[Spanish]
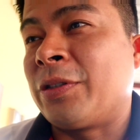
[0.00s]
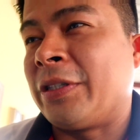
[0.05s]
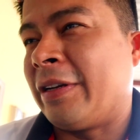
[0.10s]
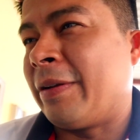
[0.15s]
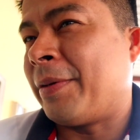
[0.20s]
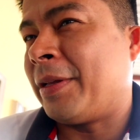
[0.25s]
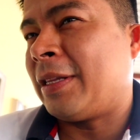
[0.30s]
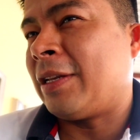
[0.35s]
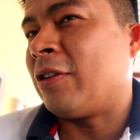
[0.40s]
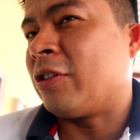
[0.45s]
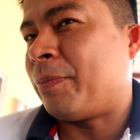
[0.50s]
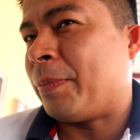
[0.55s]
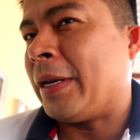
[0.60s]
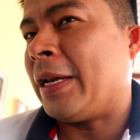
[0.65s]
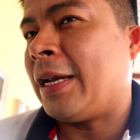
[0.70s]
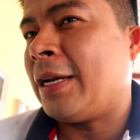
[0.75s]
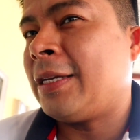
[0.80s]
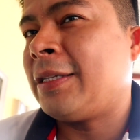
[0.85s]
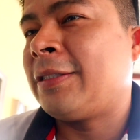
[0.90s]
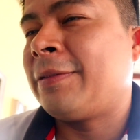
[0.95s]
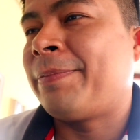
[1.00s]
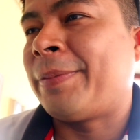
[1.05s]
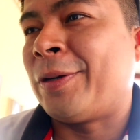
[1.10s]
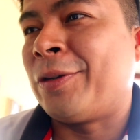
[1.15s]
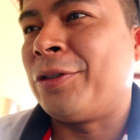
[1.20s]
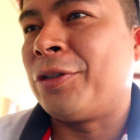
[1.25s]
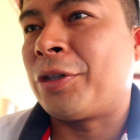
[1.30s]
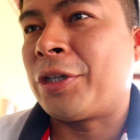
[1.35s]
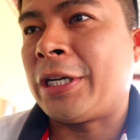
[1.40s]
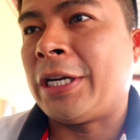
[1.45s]
Posiblemente los penales,
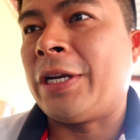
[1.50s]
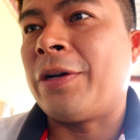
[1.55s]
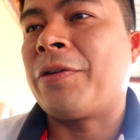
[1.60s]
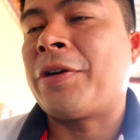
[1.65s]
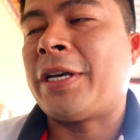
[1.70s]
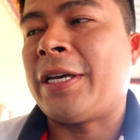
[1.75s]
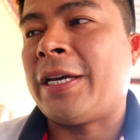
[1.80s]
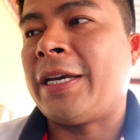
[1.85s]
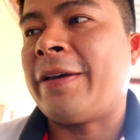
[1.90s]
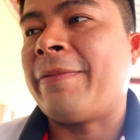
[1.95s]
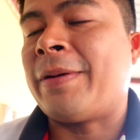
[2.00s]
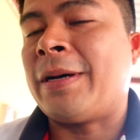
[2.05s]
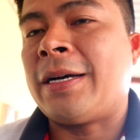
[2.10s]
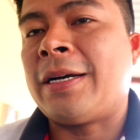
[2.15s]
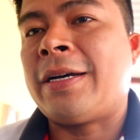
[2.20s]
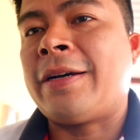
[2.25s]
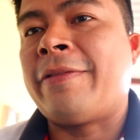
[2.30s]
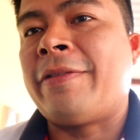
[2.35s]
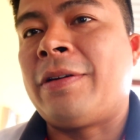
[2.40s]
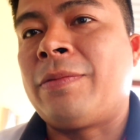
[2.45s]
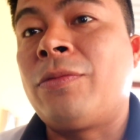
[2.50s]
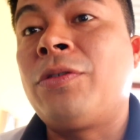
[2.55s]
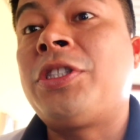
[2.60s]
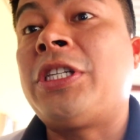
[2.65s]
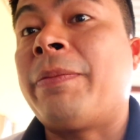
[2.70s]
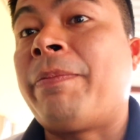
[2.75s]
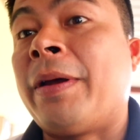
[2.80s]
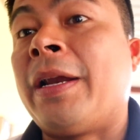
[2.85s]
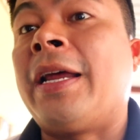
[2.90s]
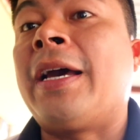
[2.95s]
pero yo creo que va a haber
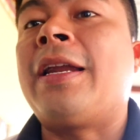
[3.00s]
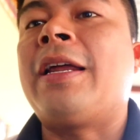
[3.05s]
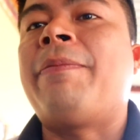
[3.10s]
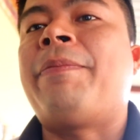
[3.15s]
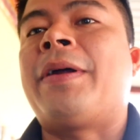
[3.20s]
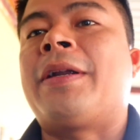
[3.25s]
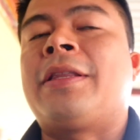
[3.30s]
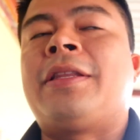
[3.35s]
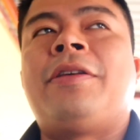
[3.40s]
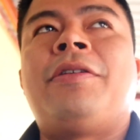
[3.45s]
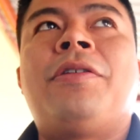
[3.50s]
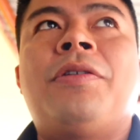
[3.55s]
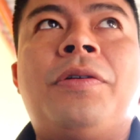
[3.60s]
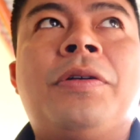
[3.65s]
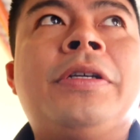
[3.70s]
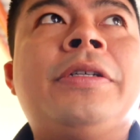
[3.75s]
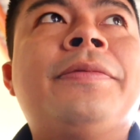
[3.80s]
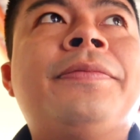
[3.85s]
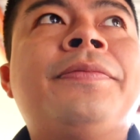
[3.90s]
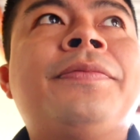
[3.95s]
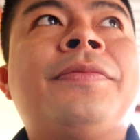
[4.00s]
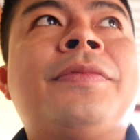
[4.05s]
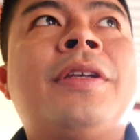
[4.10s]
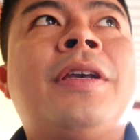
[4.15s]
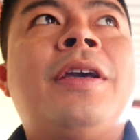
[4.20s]
mucha pelea en el partido de hoy